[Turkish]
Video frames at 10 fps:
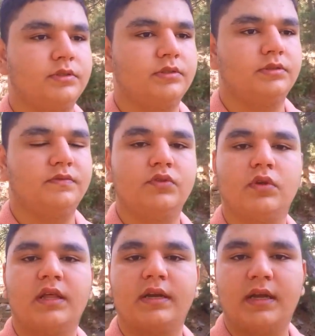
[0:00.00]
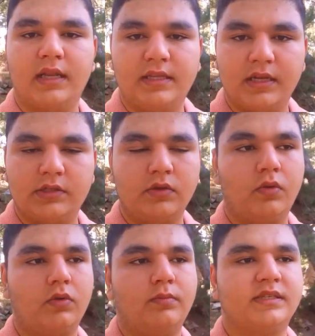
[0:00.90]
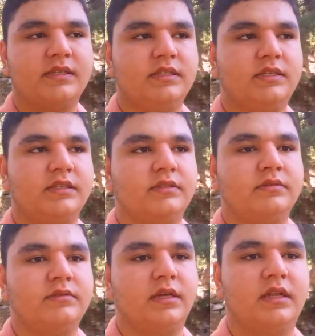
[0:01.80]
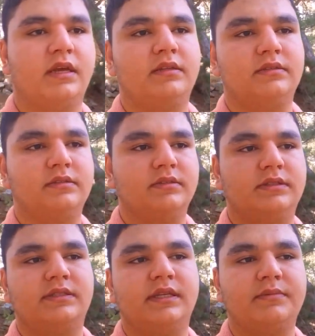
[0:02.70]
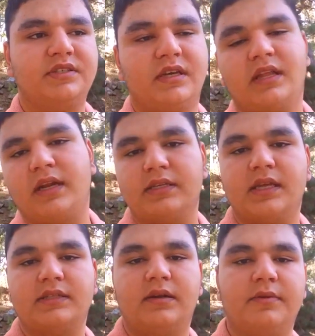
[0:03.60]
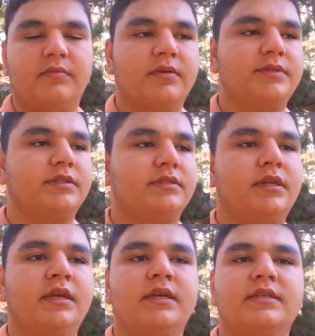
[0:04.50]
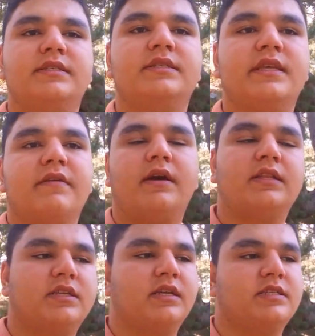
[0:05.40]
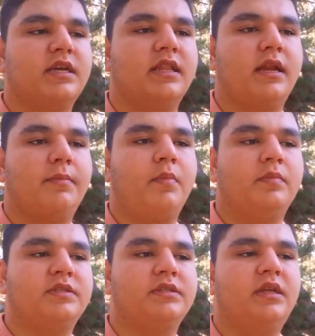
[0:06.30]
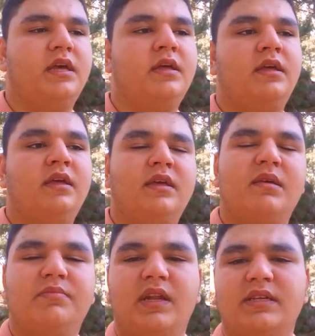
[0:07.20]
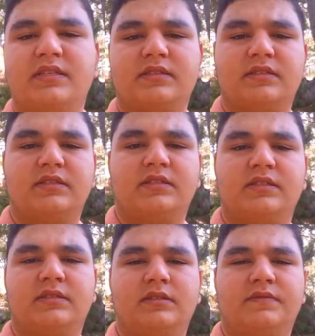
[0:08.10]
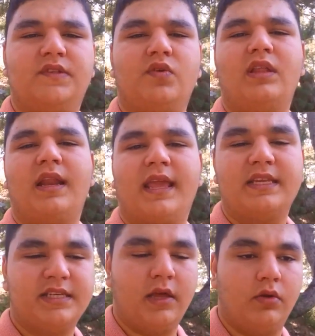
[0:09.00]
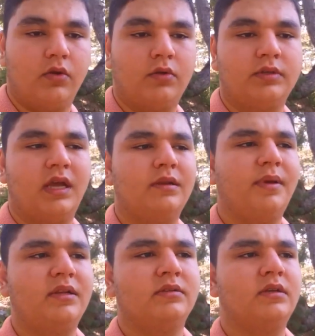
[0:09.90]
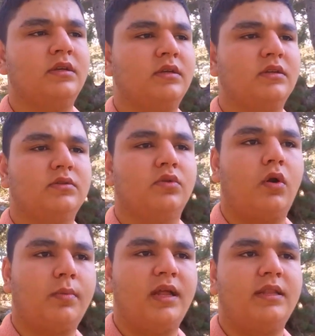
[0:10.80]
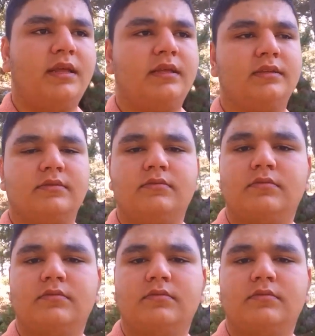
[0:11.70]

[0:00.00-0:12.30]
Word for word: E, videoların kaliteli olması için yani e, size bir şeyler kazandırabilmem için, sizin zevk alacağınız şeyler yapmam için de biraz e, videolar geç geliyor. Yani ben normalde